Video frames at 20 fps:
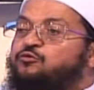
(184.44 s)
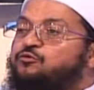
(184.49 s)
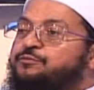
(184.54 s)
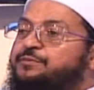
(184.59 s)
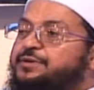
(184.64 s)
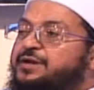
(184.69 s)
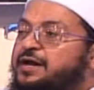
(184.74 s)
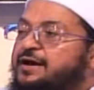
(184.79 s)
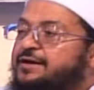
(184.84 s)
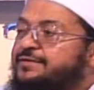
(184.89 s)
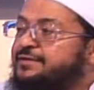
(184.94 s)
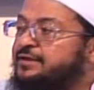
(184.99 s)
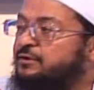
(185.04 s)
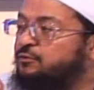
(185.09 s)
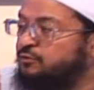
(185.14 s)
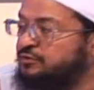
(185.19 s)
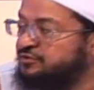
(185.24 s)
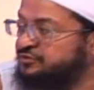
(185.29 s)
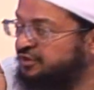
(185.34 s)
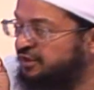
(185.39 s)
من هذه
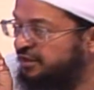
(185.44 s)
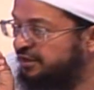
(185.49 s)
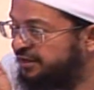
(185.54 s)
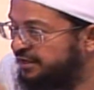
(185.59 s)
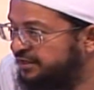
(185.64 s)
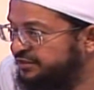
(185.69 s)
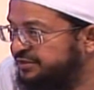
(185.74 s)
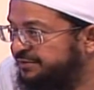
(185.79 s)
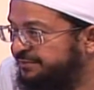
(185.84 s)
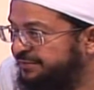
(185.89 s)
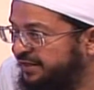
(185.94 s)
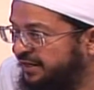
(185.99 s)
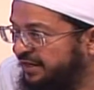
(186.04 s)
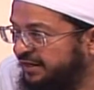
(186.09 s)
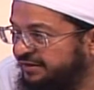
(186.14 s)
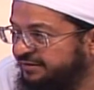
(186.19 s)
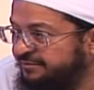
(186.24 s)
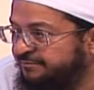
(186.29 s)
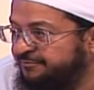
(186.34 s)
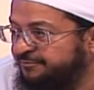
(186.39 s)
الوصايا جميعا
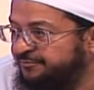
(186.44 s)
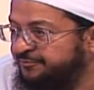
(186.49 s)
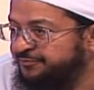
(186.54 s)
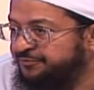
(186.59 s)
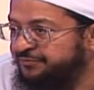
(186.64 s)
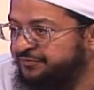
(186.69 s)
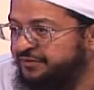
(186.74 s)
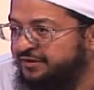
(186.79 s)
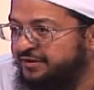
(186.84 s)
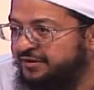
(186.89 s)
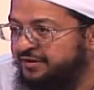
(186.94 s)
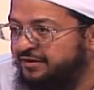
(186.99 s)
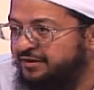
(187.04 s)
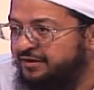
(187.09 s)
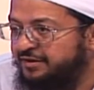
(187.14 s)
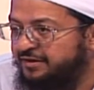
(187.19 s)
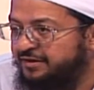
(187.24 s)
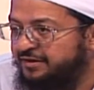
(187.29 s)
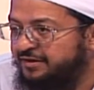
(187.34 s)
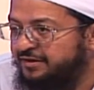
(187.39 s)

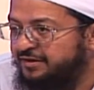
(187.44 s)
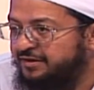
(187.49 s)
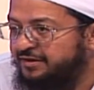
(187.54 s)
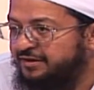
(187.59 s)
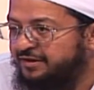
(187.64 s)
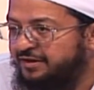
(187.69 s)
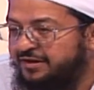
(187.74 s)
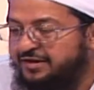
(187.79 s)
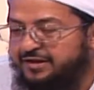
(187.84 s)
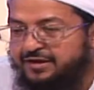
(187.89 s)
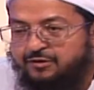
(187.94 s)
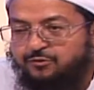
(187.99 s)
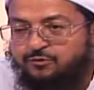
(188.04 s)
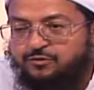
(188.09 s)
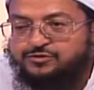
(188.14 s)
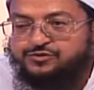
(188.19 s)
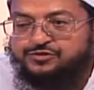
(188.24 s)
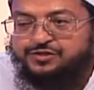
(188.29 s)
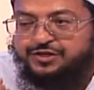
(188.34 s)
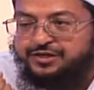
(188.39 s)
تقوى الله هي
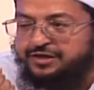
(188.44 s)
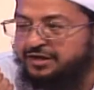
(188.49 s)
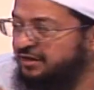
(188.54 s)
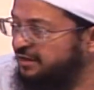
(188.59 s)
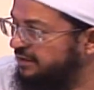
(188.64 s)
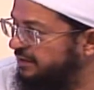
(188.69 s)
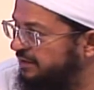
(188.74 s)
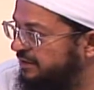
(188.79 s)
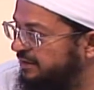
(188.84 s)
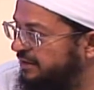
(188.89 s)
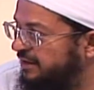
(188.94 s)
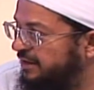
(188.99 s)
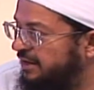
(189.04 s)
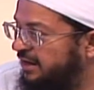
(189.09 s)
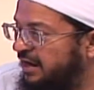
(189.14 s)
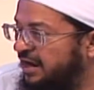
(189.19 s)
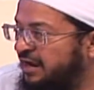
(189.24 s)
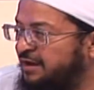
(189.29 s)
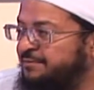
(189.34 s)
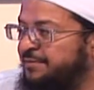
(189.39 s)
الوصية بتقوى
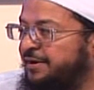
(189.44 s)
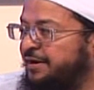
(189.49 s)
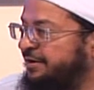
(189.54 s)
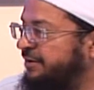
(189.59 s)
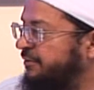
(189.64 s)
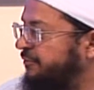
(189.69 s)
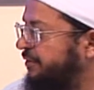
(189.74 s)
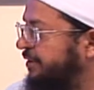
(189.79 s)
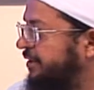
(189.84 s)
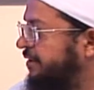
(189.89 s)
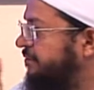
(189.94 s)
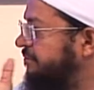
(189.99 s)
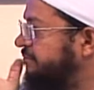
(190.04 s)
الله. المعنوية